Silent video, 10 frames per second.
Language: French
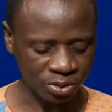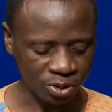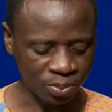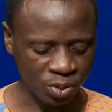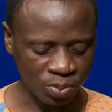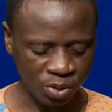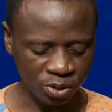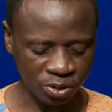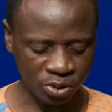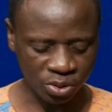je
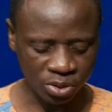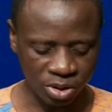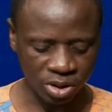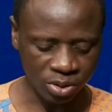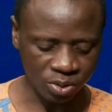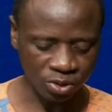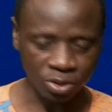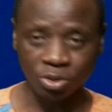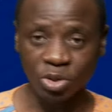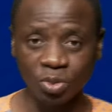propose que euh,
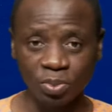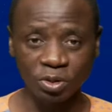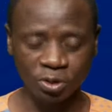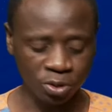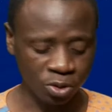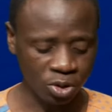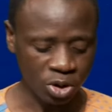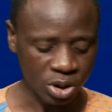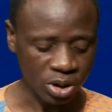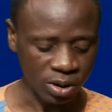aujourd'hui nous puissions
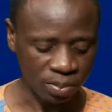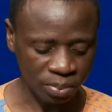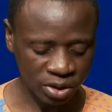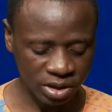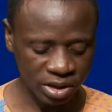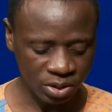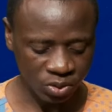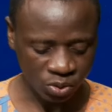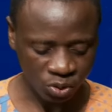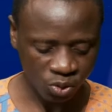prier
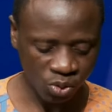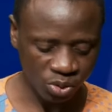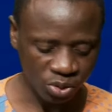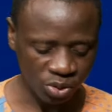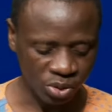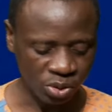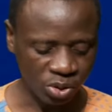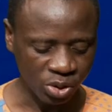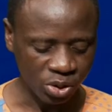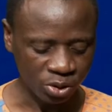autour de
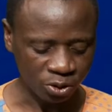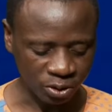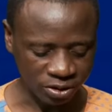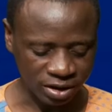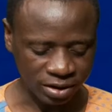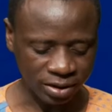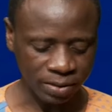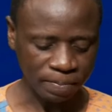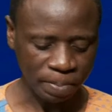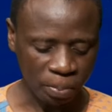ce titre.
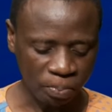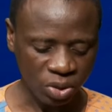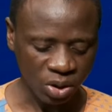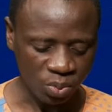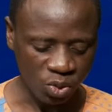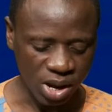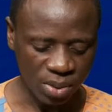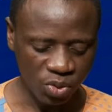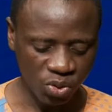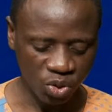Pour
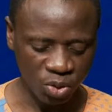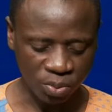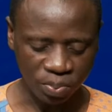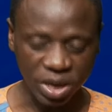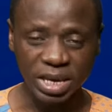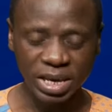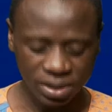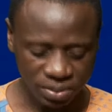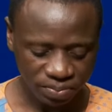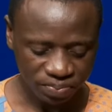l'amour de mon
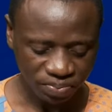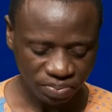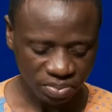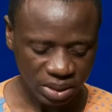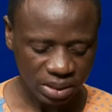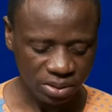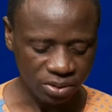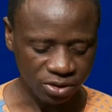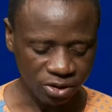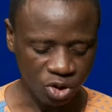pays,
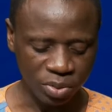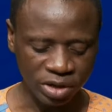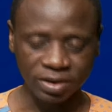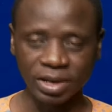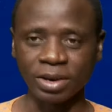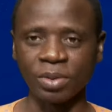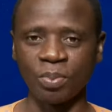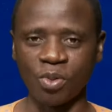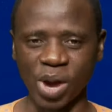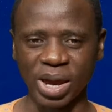je ne m'éterrai
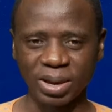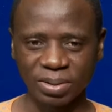point